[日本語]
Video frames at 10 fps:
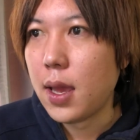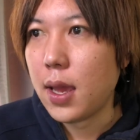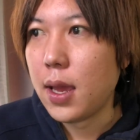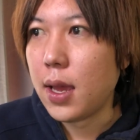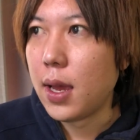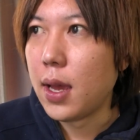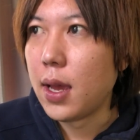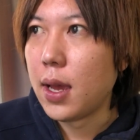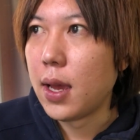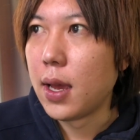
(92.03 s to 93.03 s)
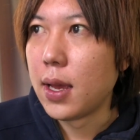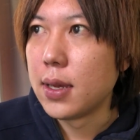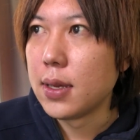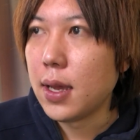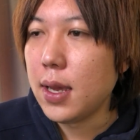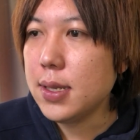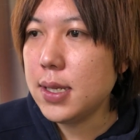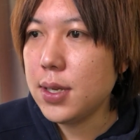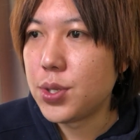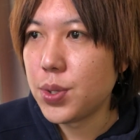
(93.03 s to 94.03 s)
えー、平
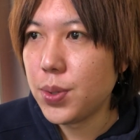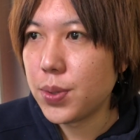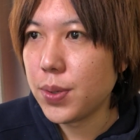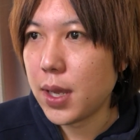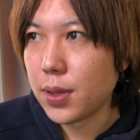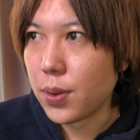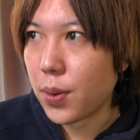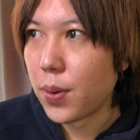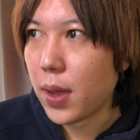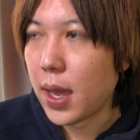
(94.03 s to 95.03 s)
成16年の、